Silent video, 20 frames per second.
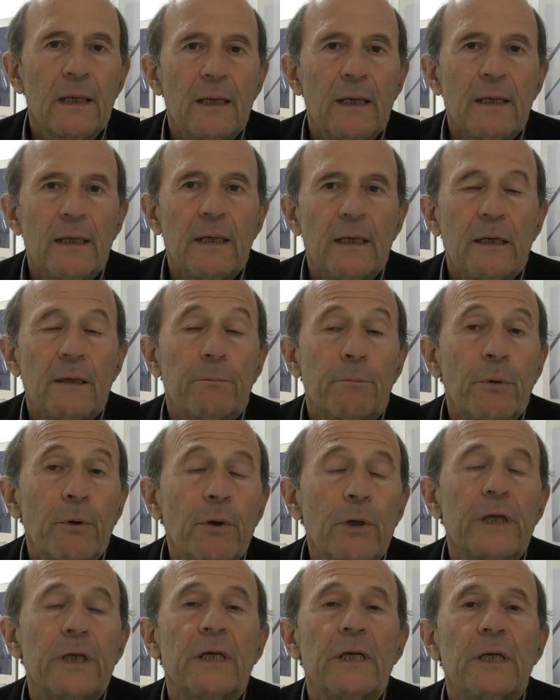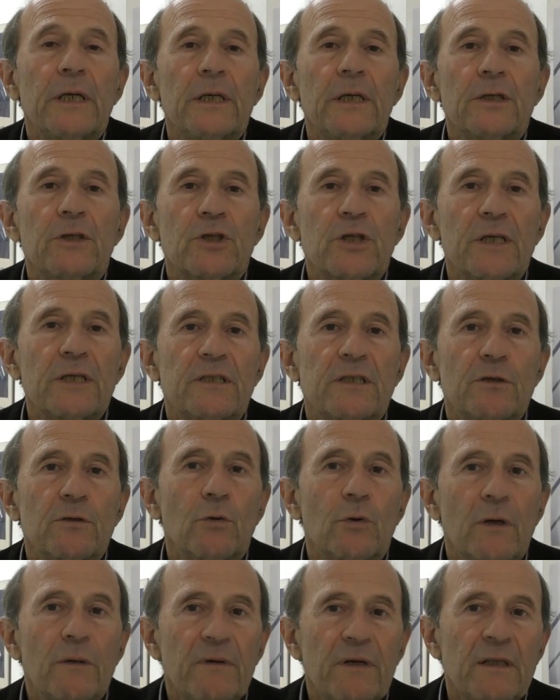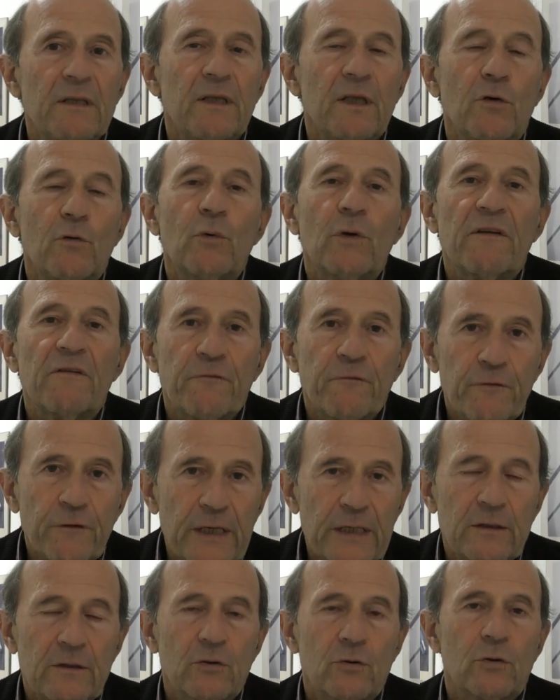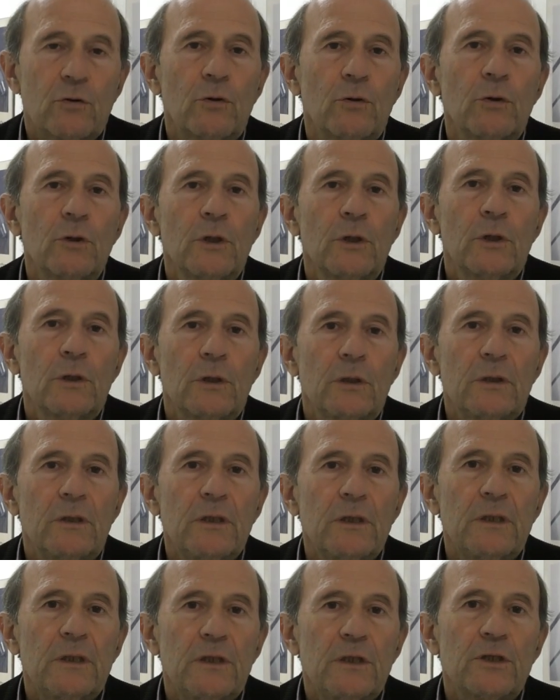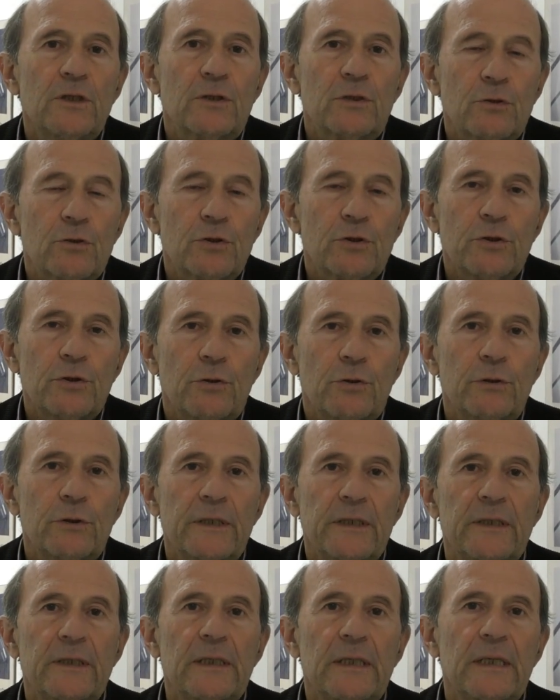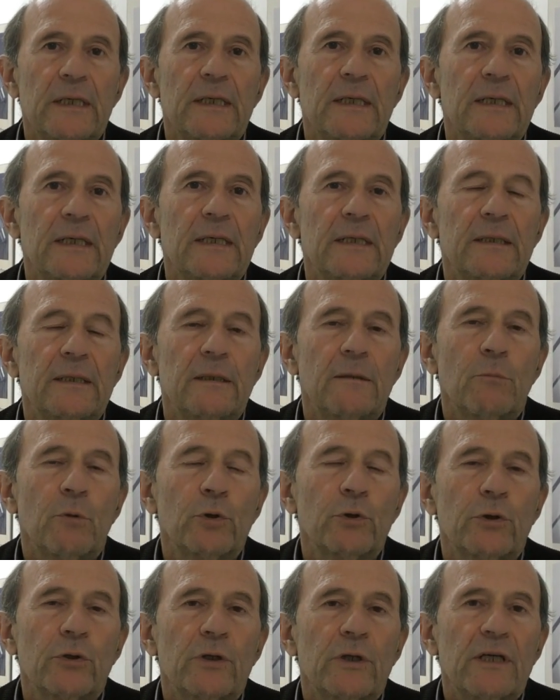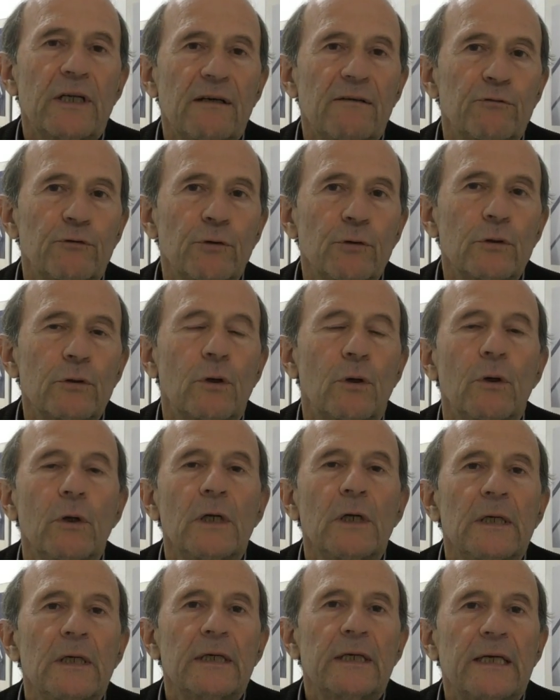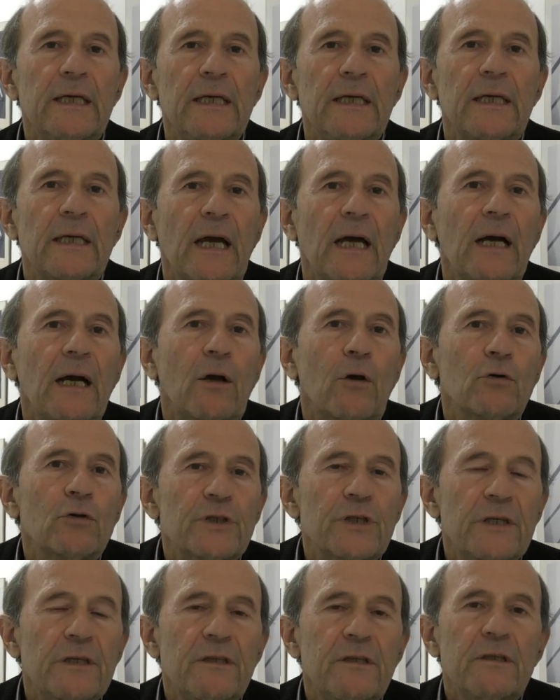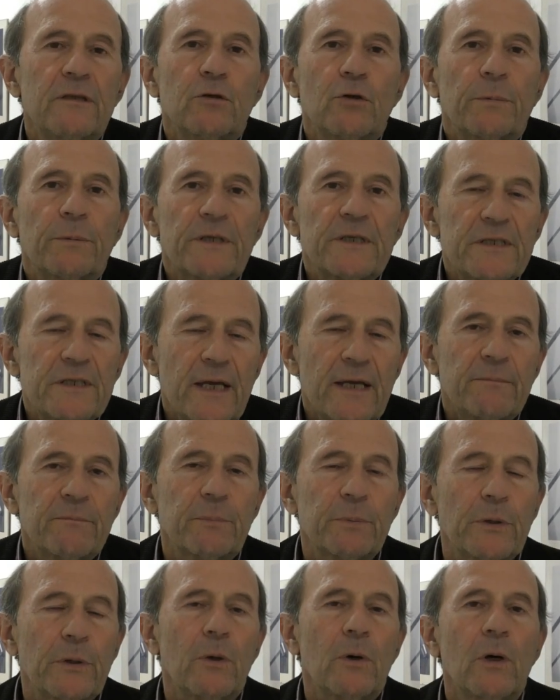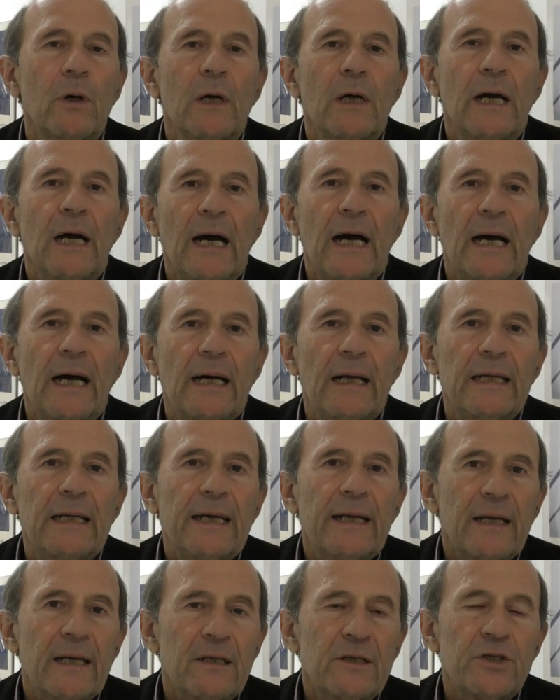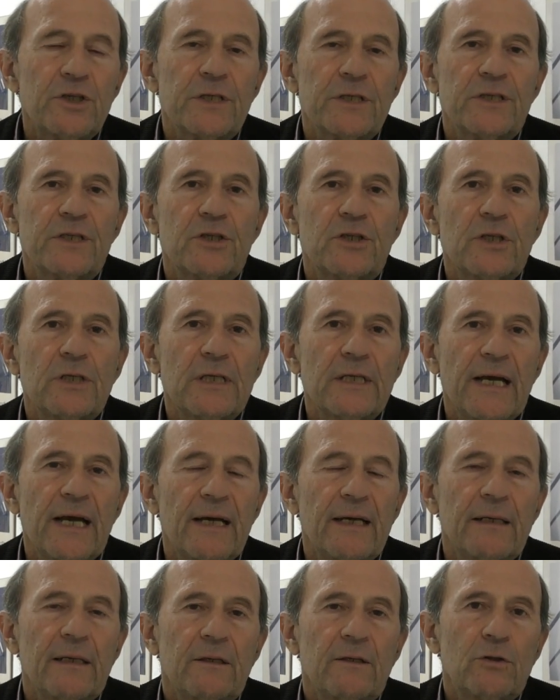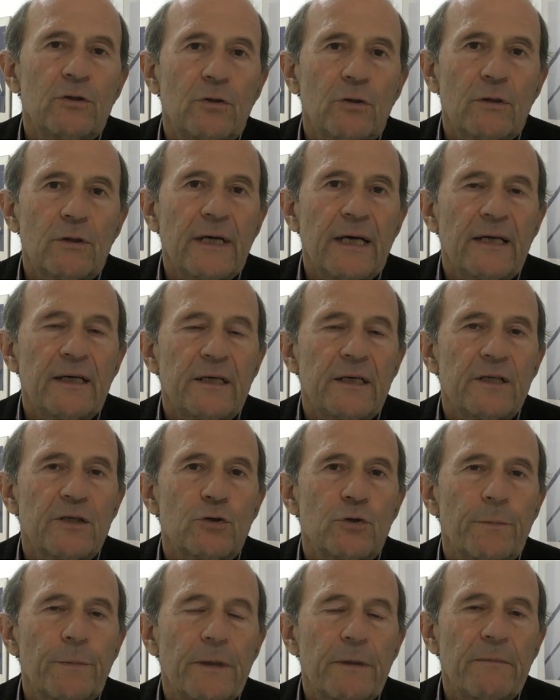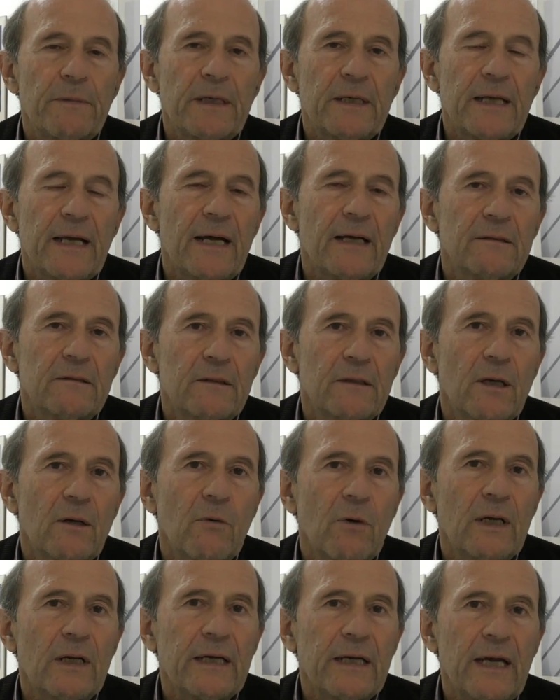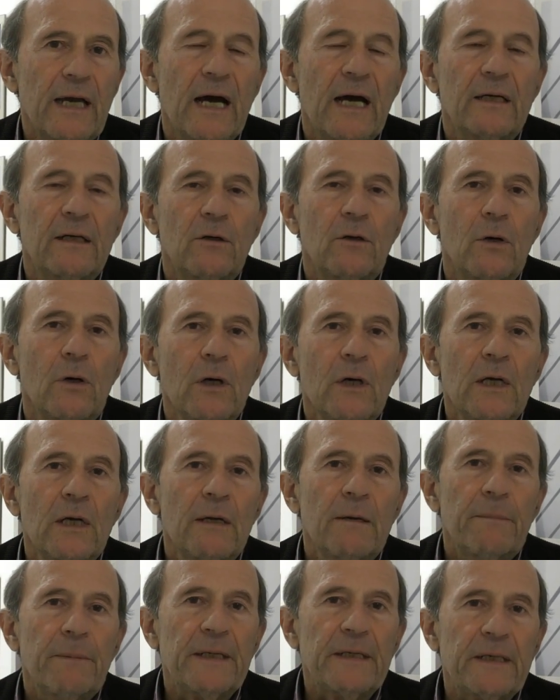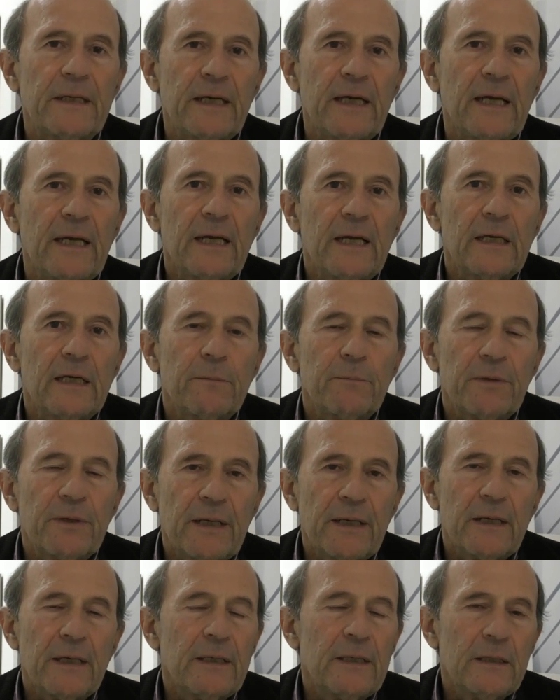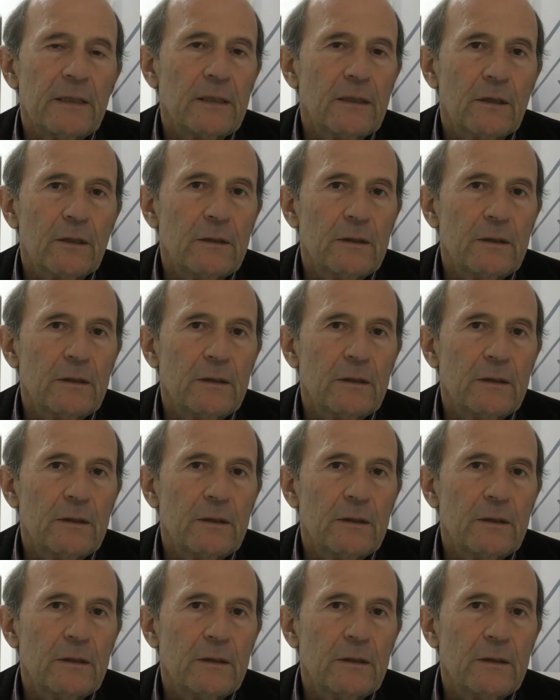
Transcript: Eh, poi c'è sicuramente un effetto di distorsione del, nel mondo del lavoro che ha consentito per esempio alle arance siciliane di tornare nei supermercati da qualche anno perché i pre, i,